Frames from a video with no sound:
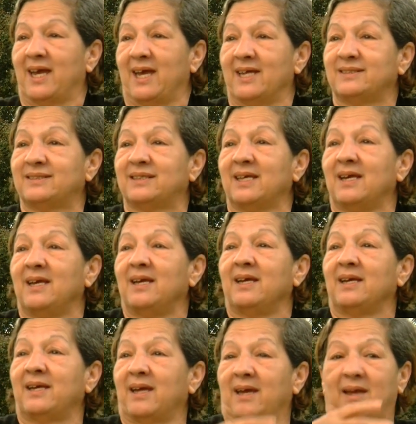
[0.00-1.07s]
es
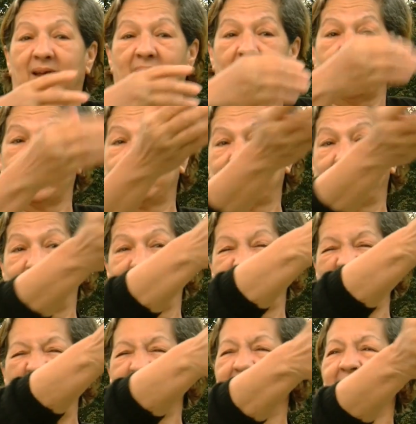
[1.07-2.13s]
que,
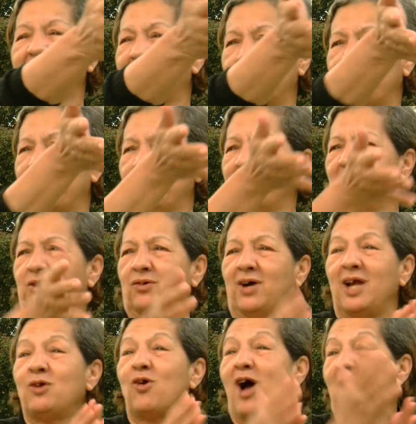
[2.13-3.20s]
alguien estaba quemando
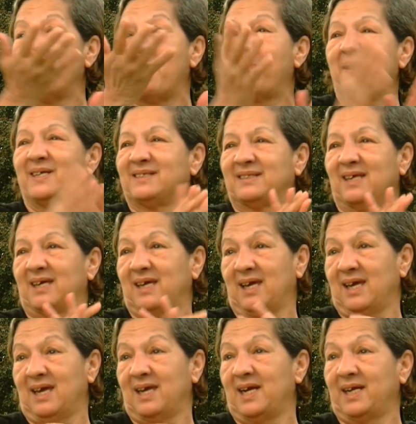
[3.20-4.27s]
algo, jamás pensé
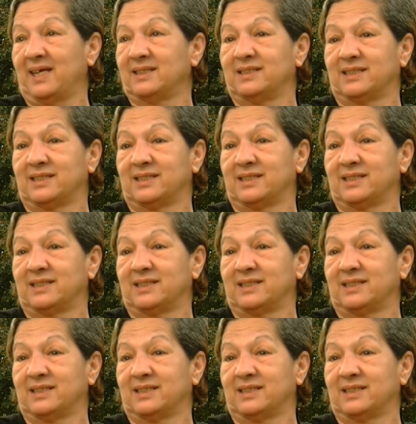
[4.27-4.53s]
que era que se